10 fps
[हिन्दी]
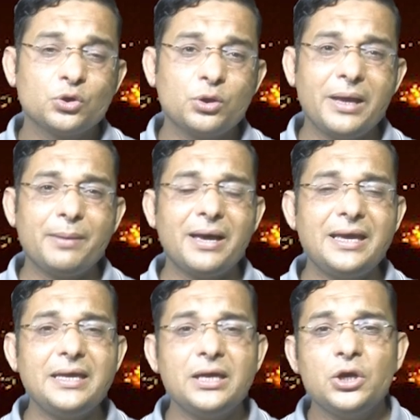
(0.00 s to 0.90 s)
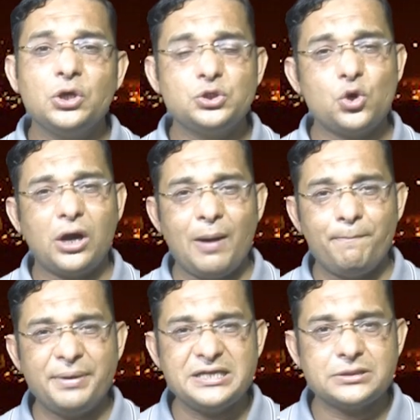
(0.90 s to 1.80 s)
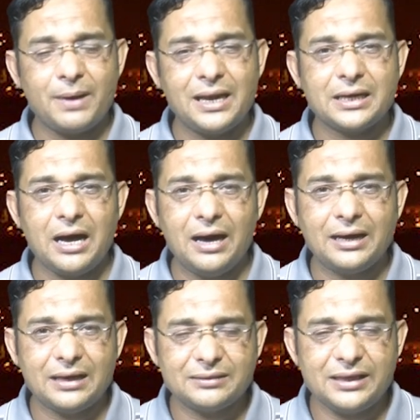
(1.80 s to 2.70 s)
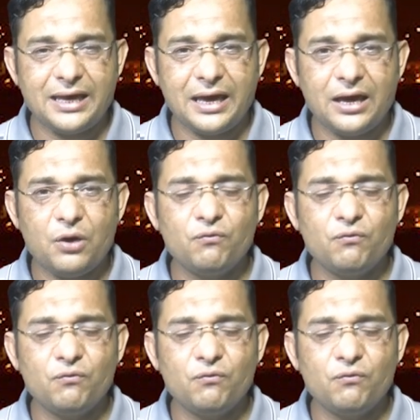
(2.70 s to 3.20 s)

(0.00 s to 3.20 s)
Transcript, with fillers: तो मेरे भाई जो कंपनीज़ मालकान आते हैं